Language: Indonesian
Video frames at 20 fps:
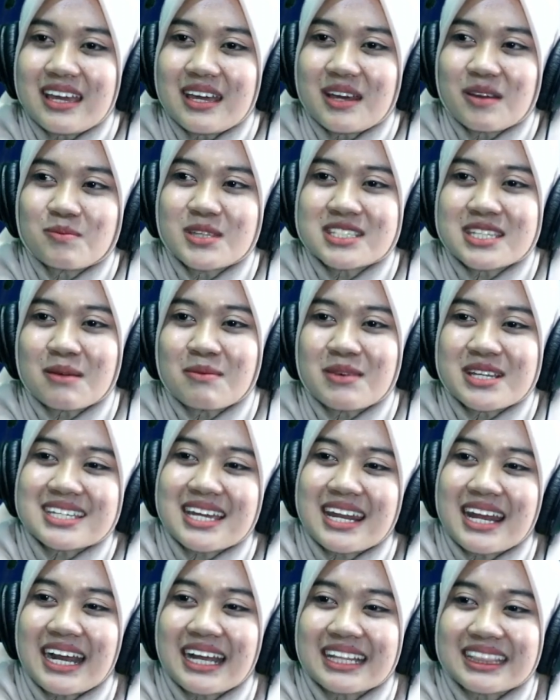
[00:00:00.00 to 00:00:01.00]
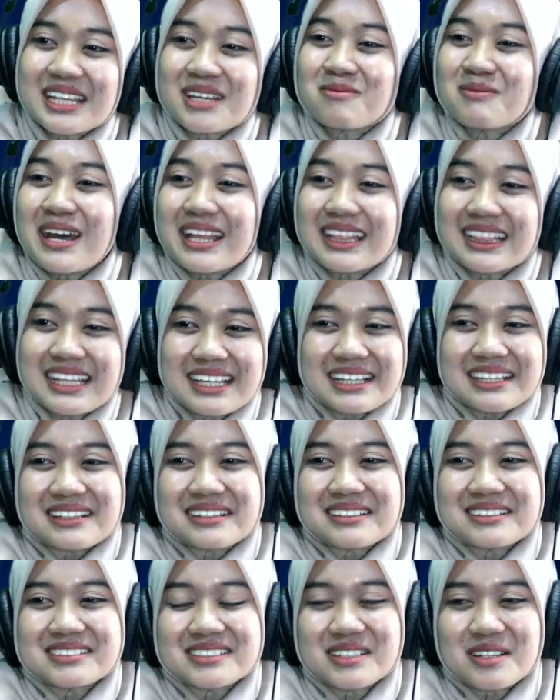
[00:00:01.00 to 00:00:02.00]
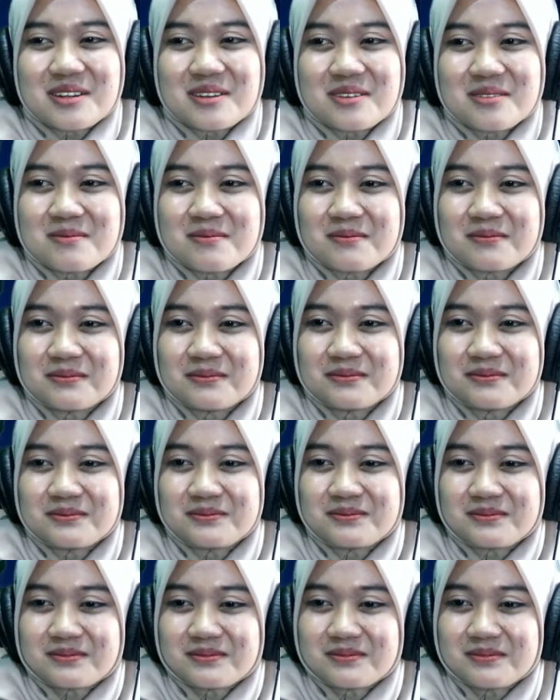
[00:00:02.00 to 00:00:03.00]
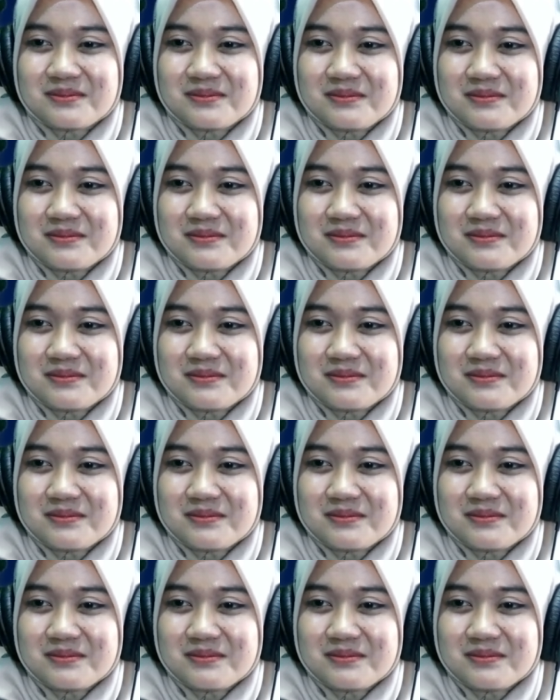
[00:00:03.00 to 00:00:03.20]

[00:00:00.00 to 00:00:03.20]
bisa masyarakat nikmati yang sekarang sudah